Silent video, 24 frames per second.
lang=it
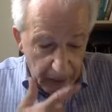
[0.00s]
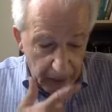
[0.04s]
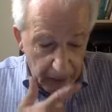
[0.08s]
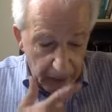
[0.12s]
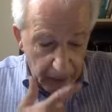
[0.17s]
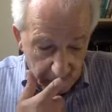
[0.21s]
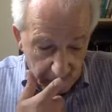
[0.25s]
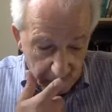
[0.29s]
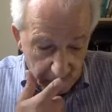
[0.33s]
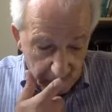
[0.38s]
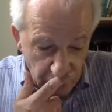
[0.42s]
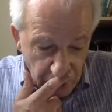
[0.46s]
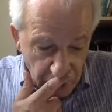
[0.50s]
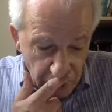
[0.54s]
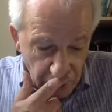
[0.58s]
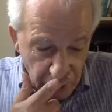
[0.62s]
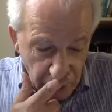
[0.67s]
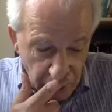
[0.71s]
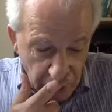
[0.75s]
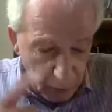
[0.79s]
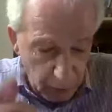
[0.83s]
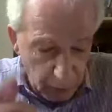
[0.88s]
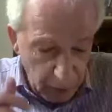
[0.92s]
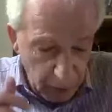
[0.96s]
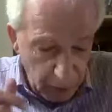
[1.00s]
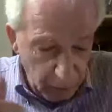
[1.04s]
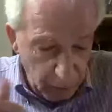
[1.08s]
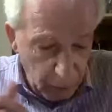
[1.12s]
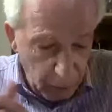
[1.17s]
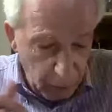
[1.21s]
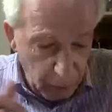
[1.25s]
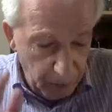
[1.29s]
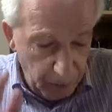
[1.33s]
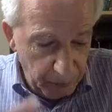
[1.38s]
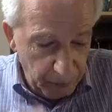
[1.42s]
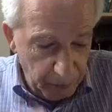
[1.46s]
Per questo
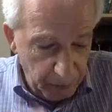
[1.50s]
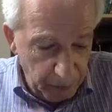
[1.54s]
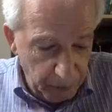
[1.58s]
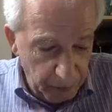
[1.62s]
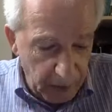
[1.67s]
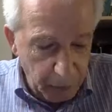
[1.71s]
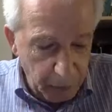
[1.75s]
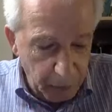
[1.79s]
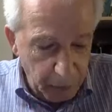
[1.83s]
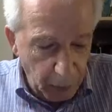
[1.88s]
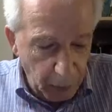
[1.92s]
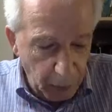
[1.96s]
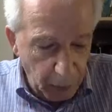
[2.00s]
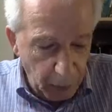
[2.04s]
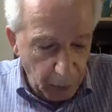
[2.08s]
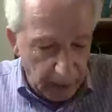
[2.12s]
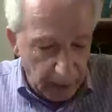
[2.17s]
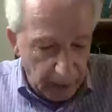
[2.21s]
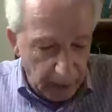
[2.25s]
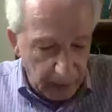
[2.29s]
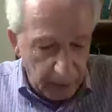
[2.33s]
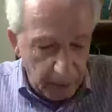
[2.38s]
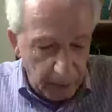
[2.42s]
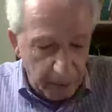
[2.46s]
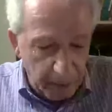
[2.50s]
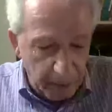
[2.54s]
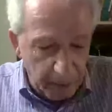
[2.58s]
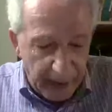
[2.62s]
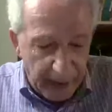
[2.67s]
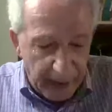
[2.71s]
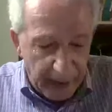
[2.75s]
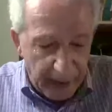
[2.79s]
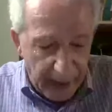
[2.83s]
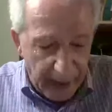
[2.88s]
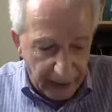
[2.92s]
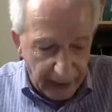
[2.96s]
motivo è importante
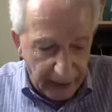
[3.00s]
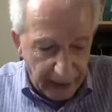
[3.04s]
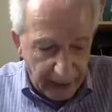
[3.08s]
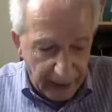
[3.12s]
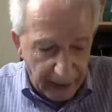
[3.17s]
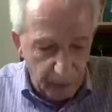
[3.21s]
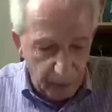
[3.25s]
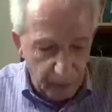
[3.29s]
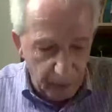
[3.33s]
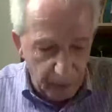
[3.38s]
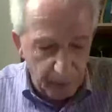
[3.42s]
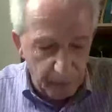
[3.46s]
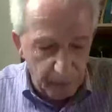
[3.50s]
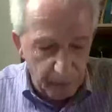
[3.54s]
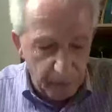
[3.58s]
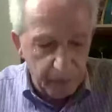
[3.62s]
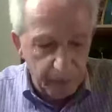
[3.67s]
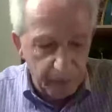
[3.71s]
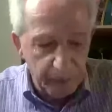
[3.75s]
imparare, mm?